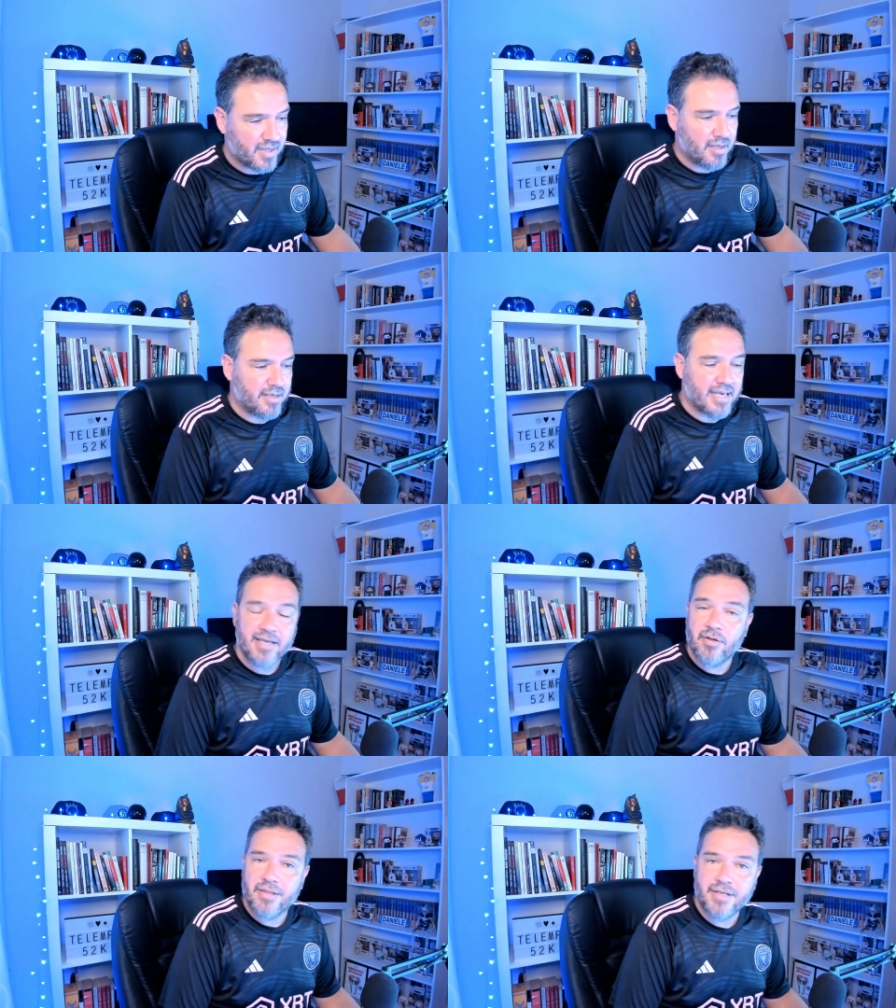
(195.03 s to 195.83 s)
¿qué
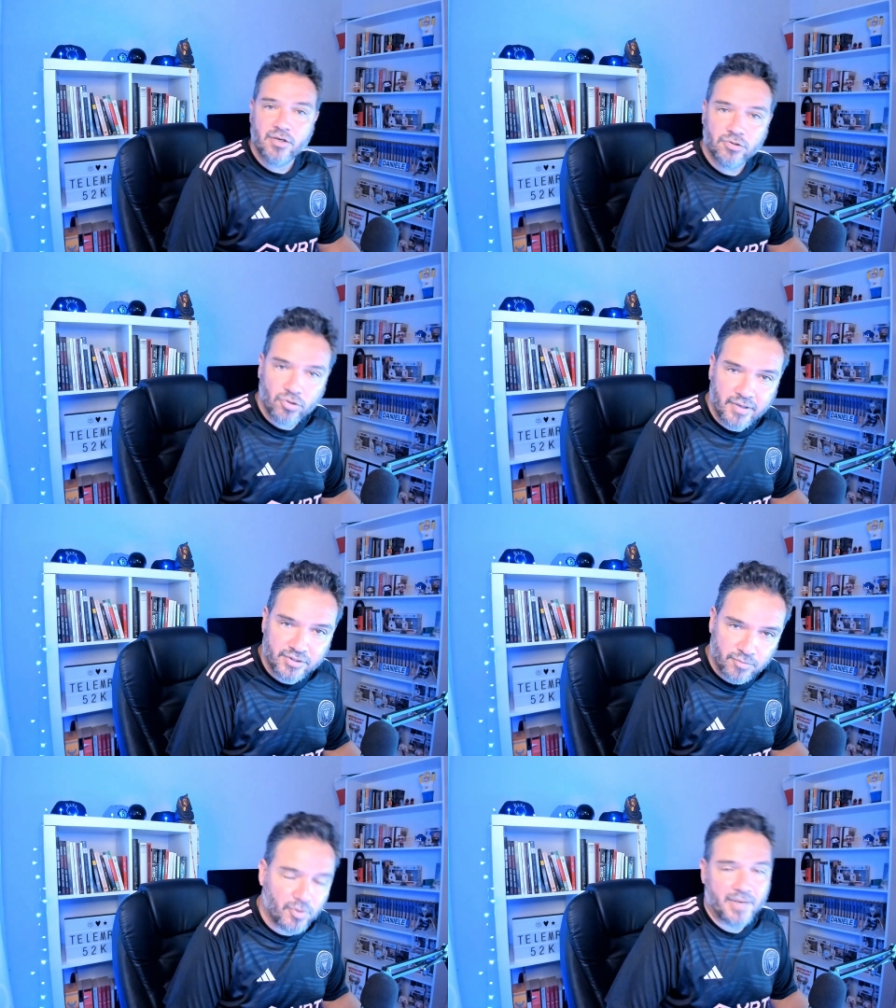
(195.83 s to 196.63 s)
quiero decir con todo
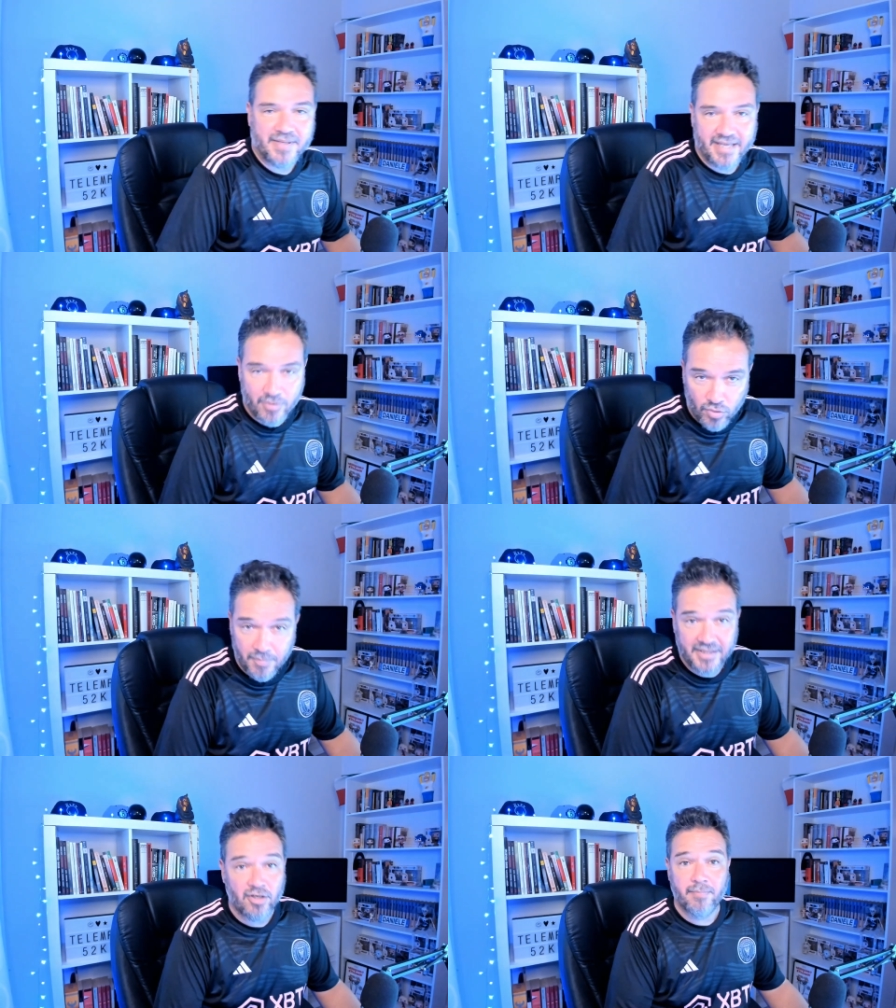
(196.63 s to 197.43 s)
esto? Porque me dejé un
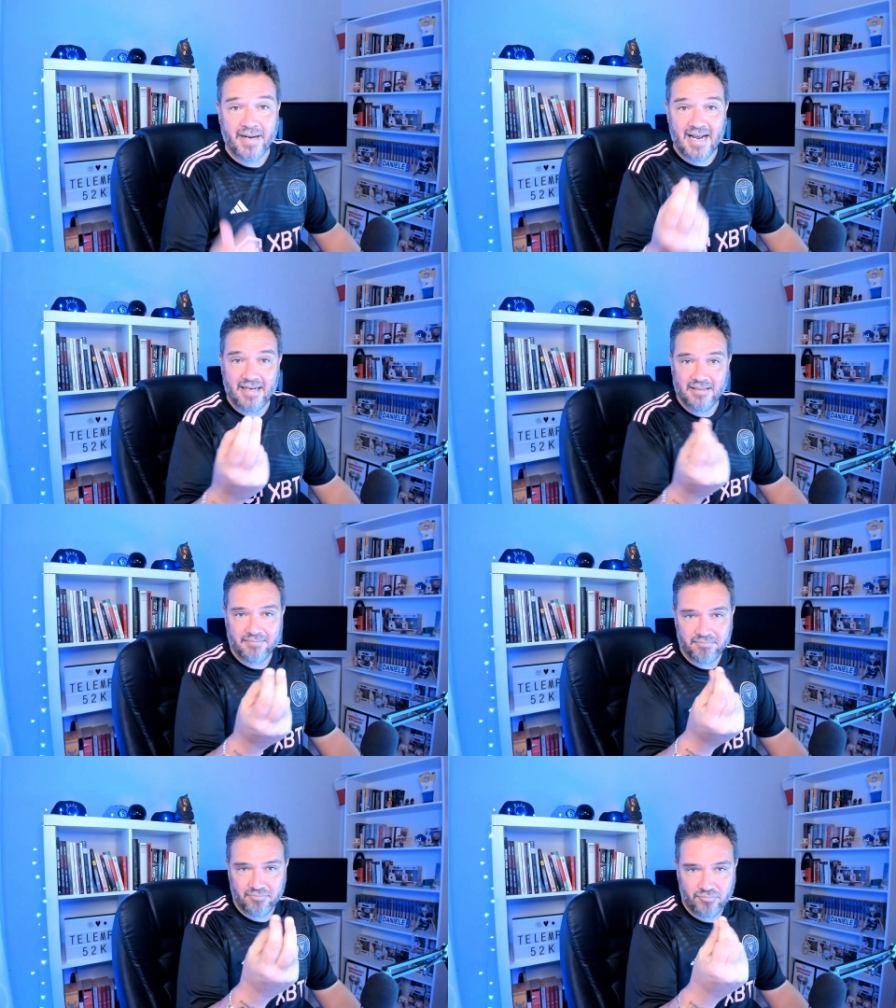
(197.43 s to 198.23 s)
comentario para
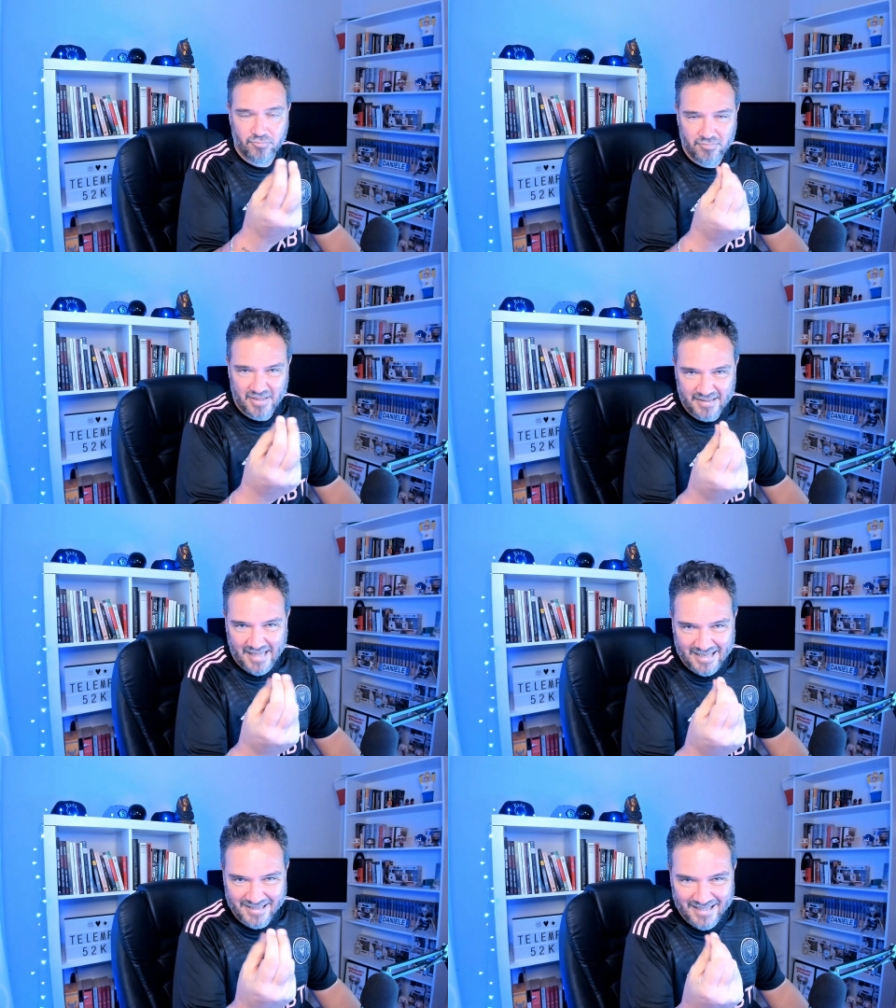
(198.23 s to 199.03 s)

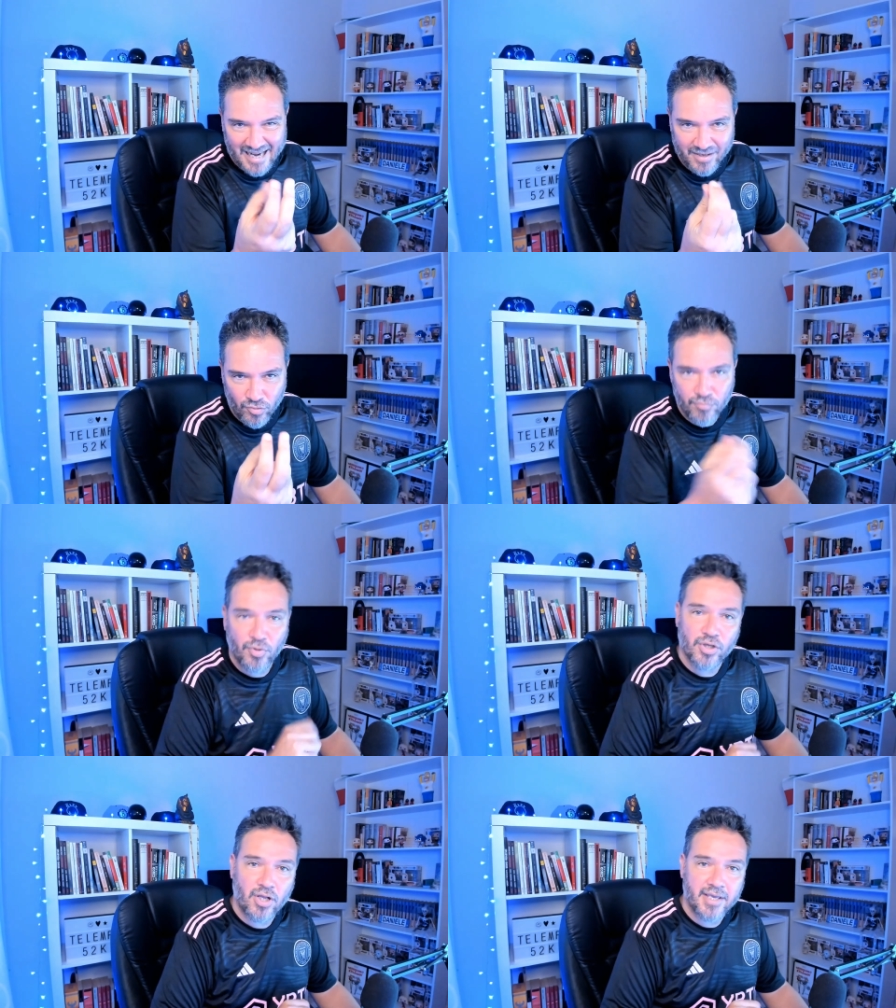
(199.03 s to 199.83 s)
tactar mm, un
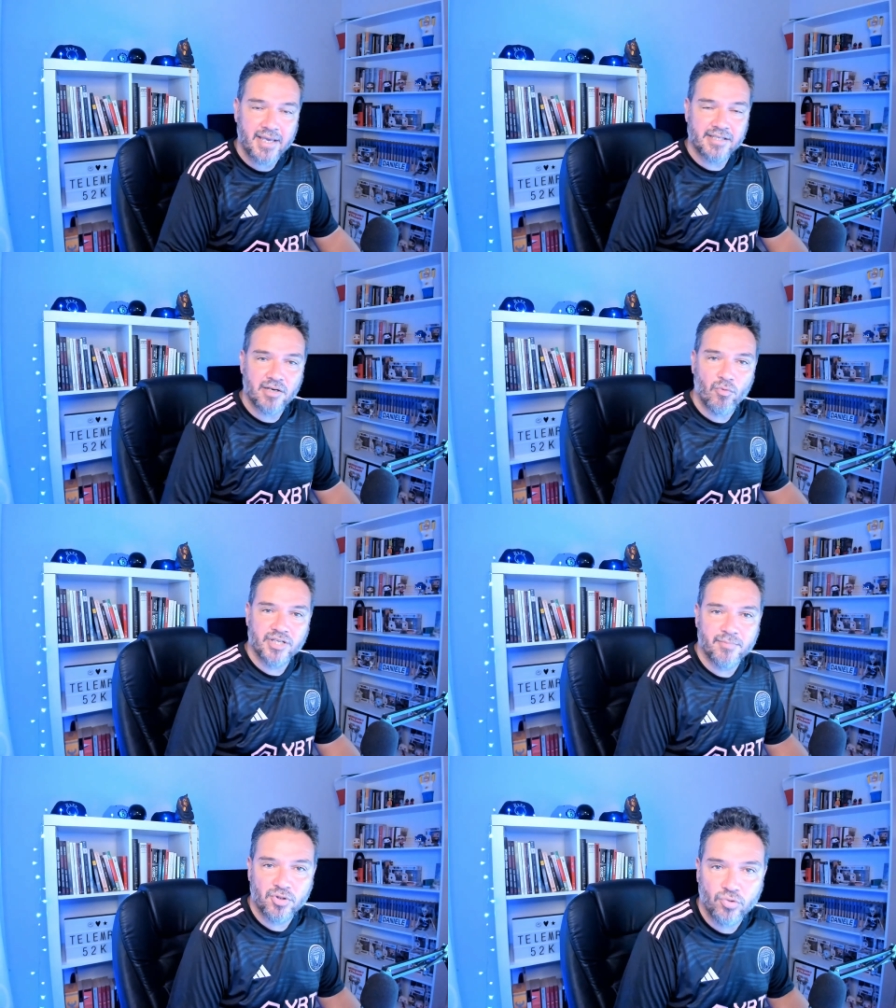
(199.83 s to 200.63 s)
poquito aquí que se
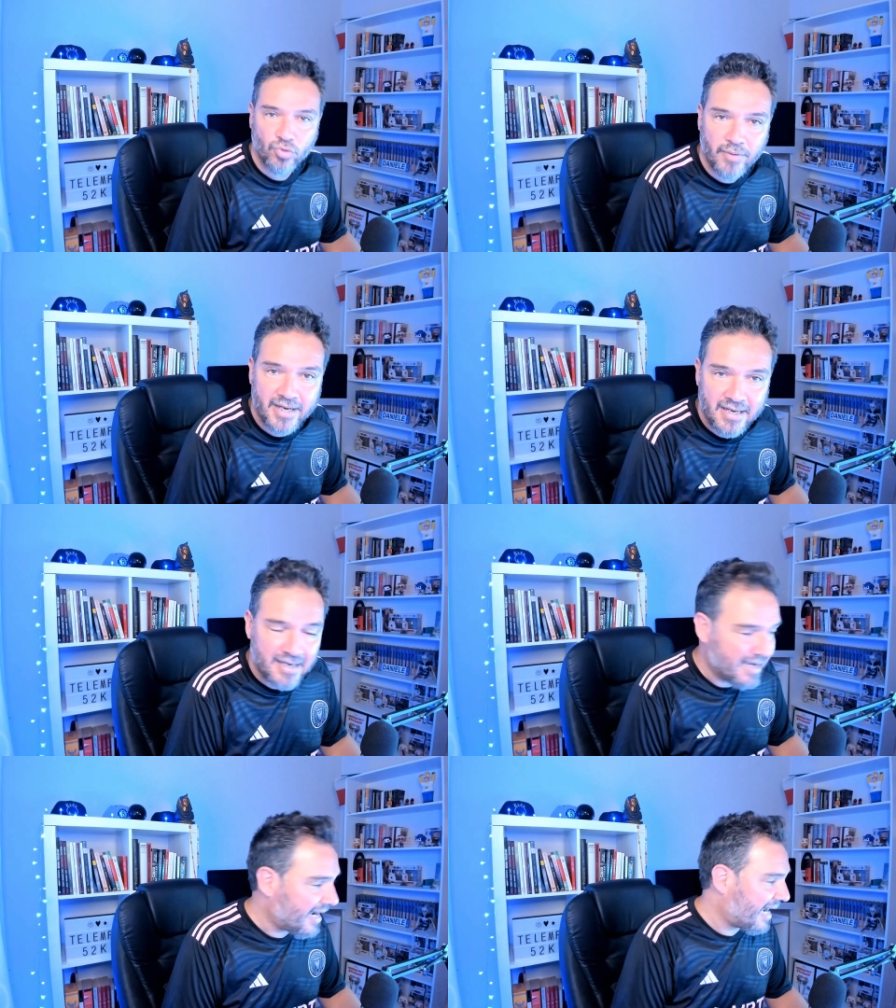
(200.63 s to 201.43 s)
cuece por YouTube
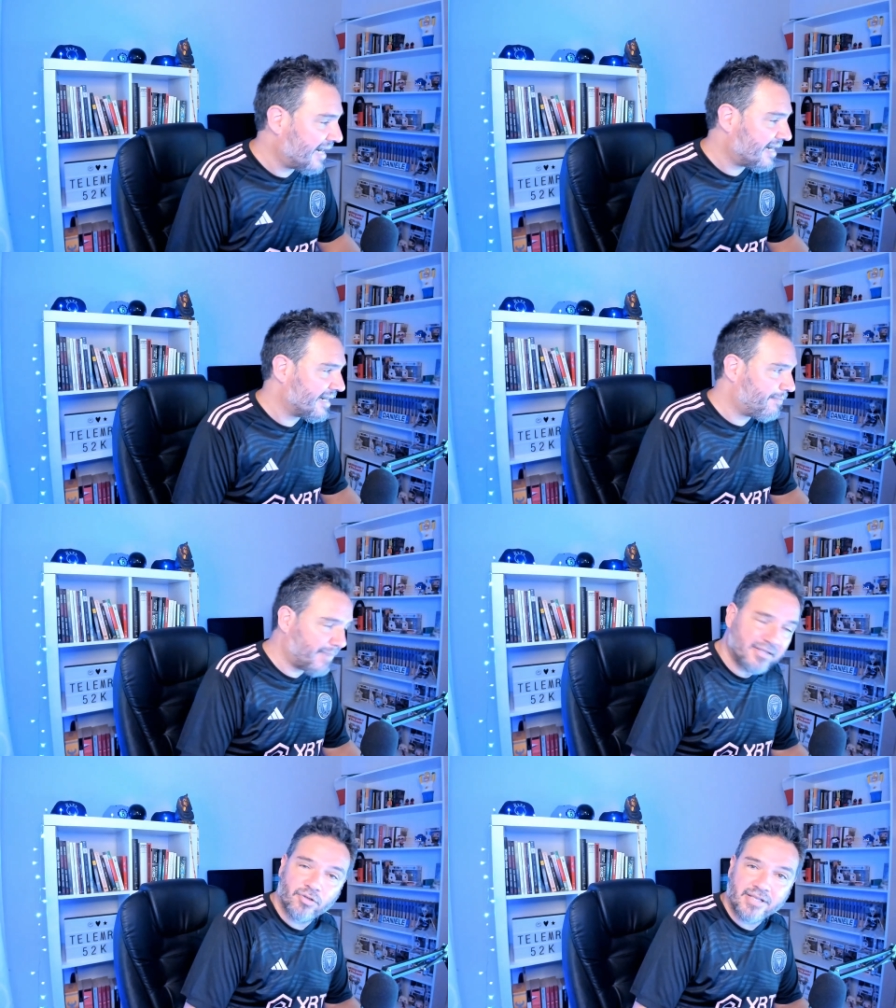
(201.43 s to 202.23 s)
al
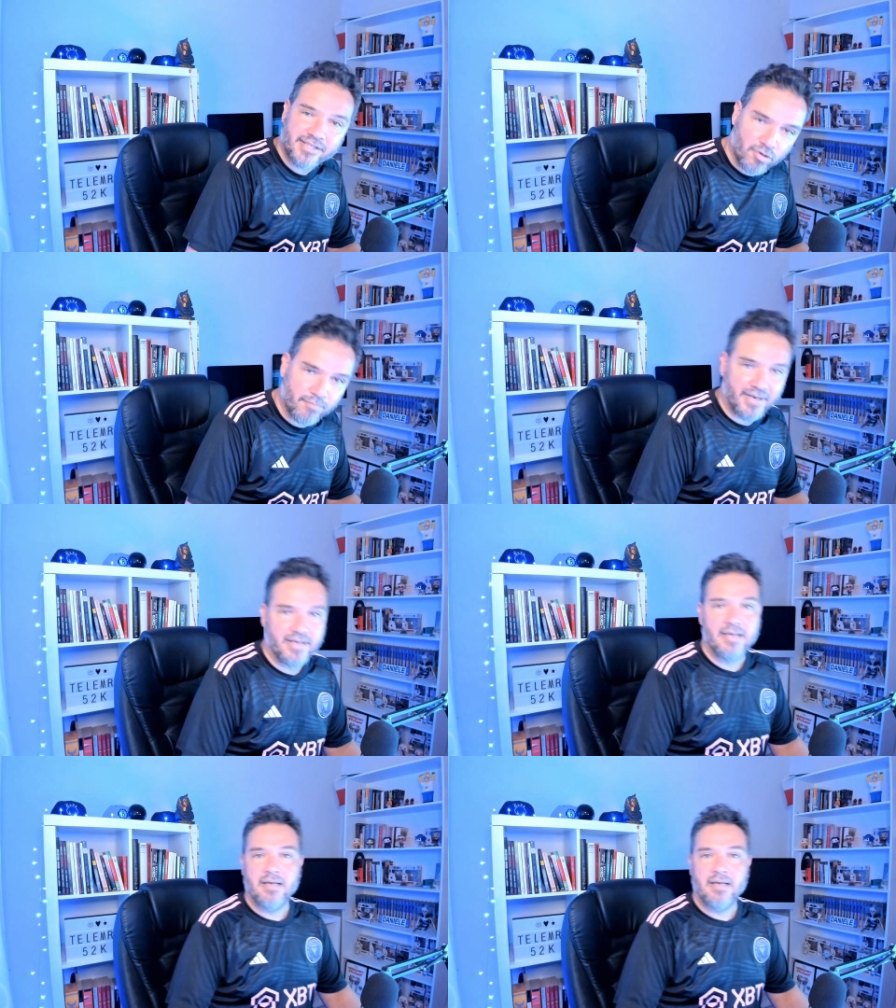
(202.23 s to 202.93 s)
respecto de este hombre.